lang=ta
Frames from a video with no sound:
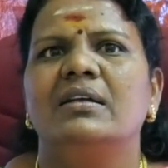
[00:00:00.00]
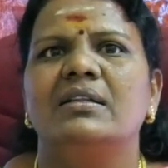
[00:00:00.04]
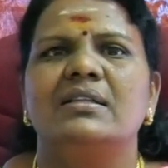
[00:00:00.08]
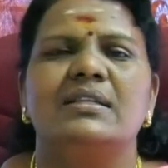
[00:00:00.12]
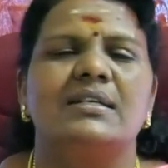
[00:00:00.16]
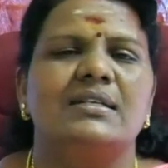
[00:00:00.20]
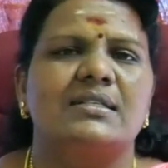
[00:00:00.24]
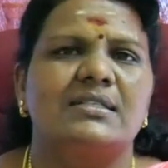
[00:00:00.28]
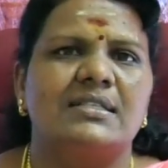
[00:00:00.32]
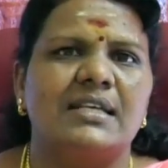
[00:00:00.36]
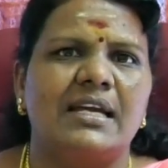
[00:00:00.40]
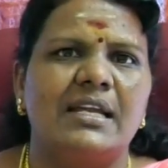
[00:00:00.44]

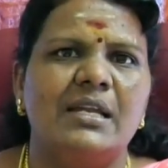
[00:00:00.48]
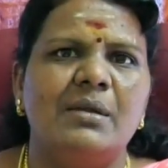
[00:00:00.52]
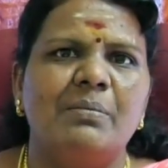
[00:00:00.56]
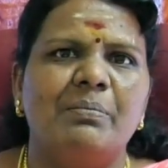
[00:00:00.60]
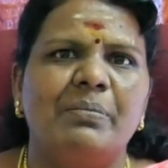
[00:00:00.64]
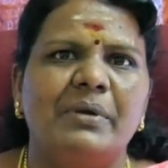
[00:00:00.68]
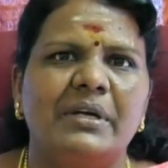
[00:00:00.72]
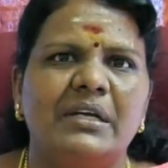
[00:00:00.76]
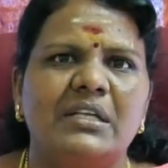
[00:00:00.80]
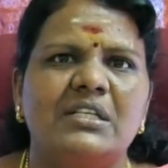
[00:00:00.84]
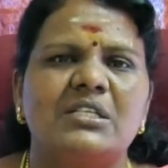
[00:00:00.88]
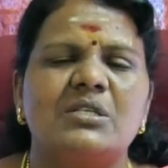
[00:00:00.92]
இந்த சனி
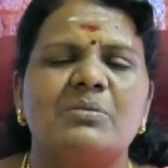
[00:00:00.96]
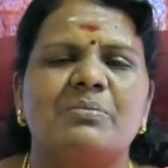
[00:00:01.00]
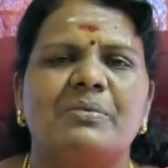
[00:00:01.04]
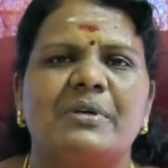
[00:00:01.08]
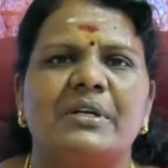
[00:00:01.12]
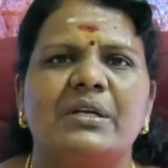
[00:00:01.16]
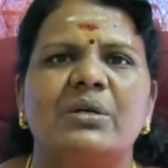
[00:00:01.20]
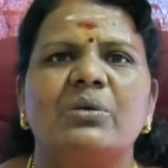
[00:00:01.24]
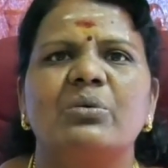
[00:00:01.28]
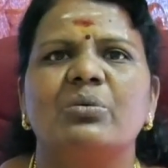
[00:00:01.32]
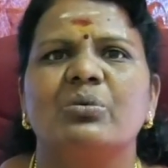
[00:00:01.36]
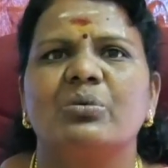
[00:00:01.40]
பயிற்சி
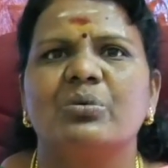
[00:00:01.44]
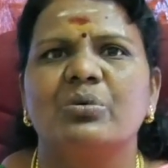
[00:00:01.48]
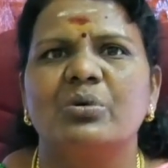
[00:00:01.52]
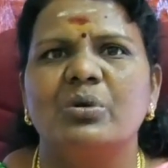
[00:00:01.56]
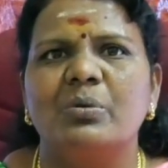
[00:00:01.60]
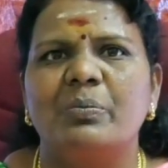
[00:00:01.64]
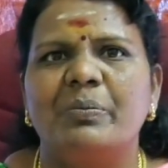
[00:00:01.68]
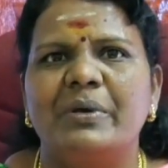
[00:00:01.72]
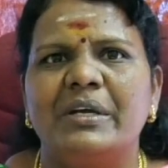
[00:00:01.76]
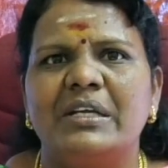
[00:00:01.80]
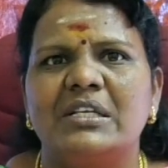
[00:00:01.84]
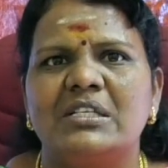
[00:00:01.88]
பலன்
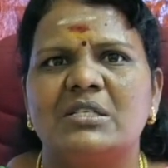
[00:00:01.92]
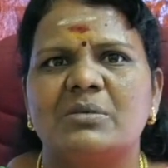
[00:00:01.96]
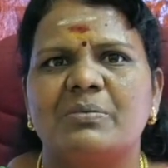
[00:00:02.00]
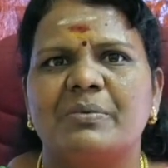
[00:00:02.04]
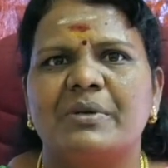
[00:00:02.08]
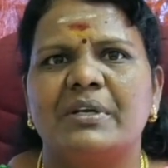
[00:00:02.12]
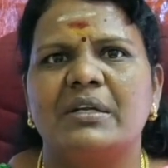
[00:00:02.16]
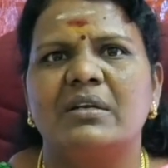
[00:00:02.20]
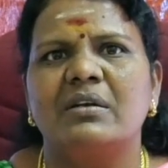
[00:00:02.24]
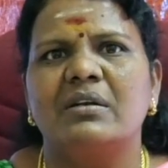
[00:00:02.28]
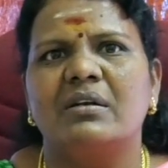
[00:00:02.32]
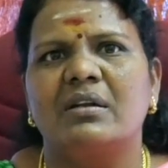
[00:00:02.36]
குரு பயிற்சி
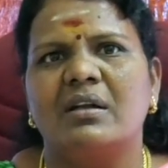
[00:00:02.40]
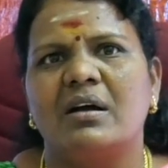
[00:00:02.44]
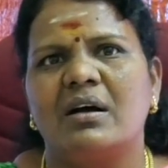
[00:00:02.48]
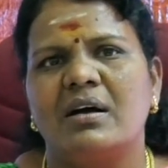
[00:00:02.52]
பலன்